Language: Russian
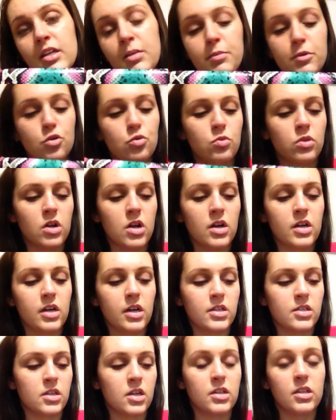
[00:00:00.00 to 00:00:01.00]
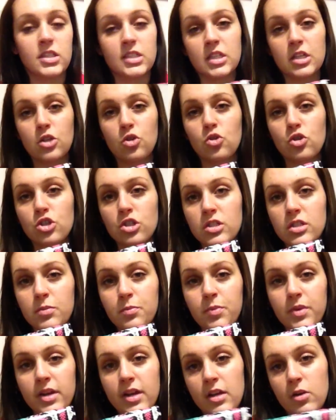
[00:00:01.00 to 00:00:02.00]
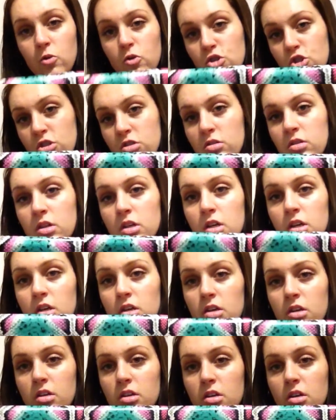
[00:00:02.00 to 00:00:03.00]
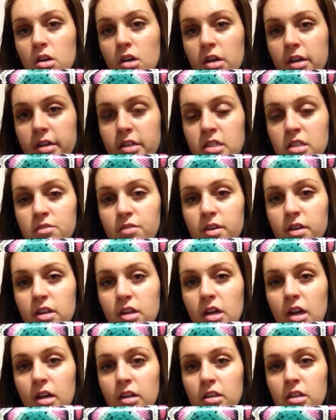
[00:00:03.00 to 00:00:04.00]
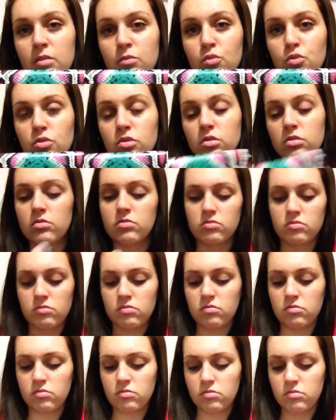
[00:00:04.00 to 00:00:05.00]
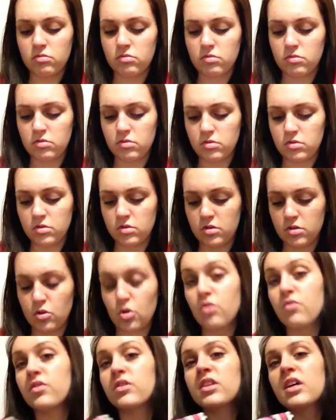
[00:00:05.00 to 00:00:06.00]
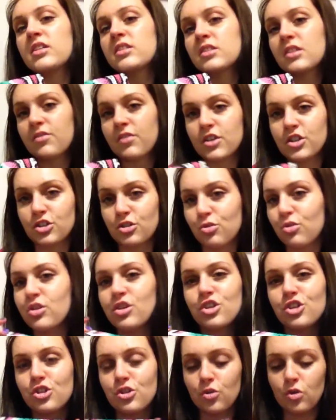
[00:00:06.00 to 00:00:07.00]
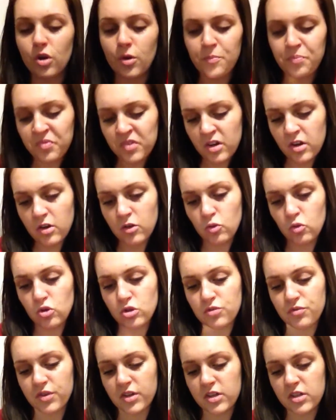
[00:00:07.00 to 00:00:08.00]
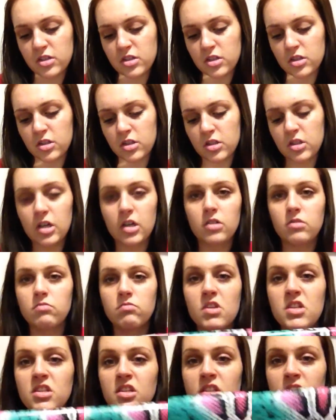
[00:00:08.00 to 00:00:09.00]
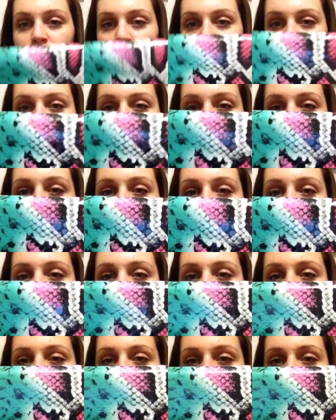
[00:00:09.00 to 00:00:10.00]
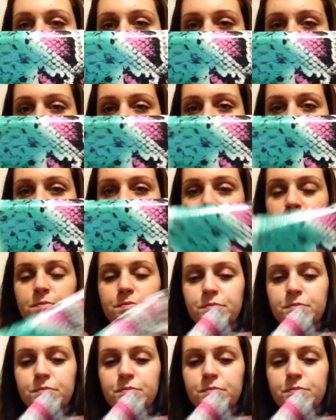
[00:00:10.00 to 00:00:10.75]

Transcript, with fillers: Я подумала, как раз как-то станет тоже теплее, очень красиво, элегантно будет. Такой витасский ваш такой кошелек. Тоже выглядит не так, я сказала бы, не выглядит дешево.